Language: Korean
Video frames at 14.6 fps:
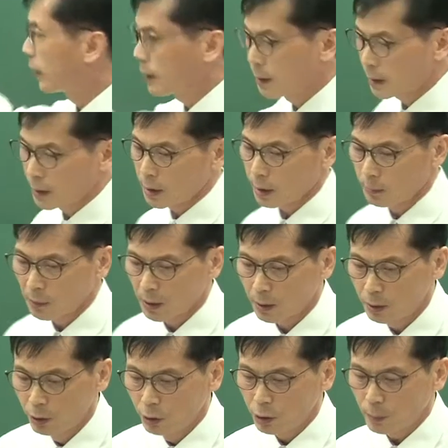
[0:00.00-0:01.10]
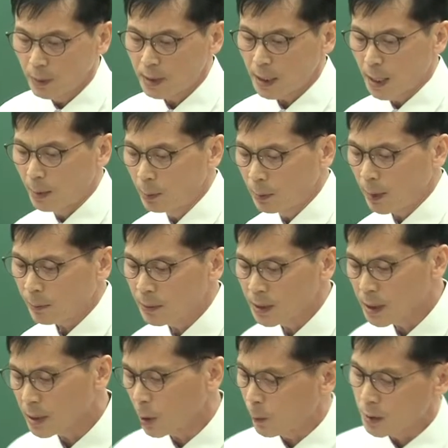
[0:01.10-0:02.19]
된다는 얘기입니다. 두 번째, 알루민
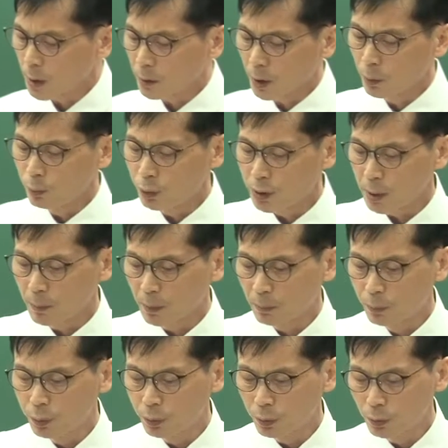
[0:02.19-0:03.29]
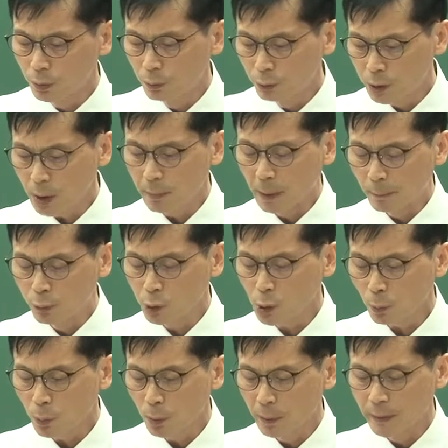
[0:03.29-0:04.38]
합금제 청의 상대는 부재 및 부, 부재 및
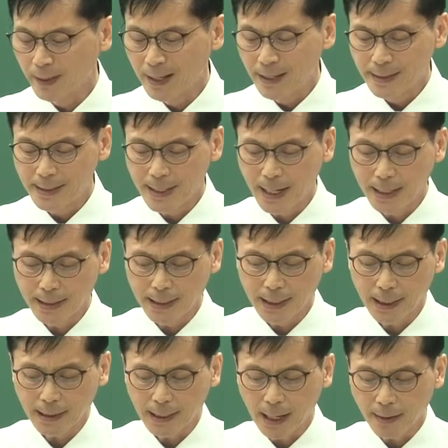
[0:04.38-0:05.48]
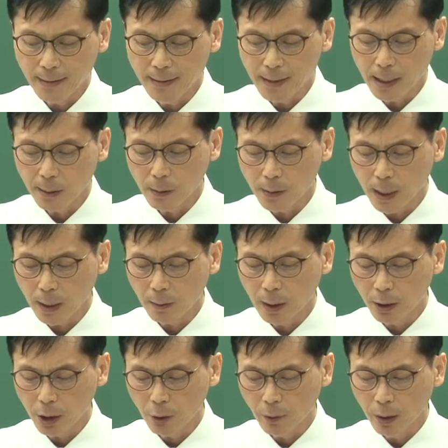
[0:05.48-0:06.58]
부속품은 재질이 다른 재료를
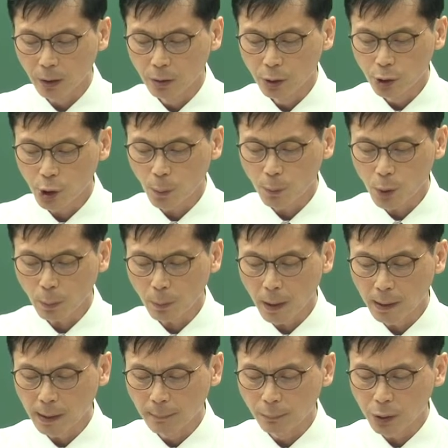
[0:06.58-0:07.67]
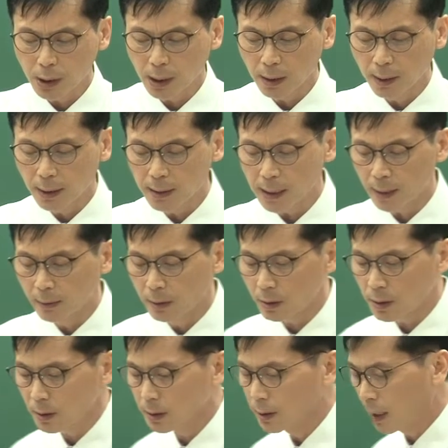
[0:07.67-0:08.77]
사용할 경우에는 접촉 배응한 부식이 일어나지 않는
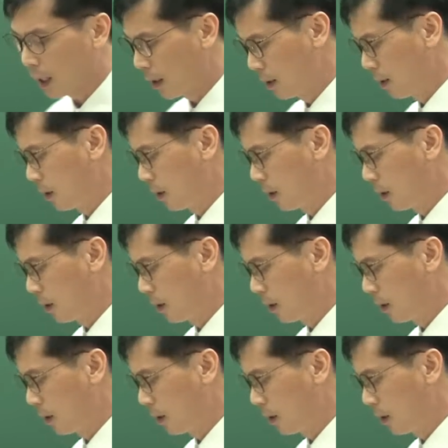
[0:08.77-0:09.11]
것을 쓴다.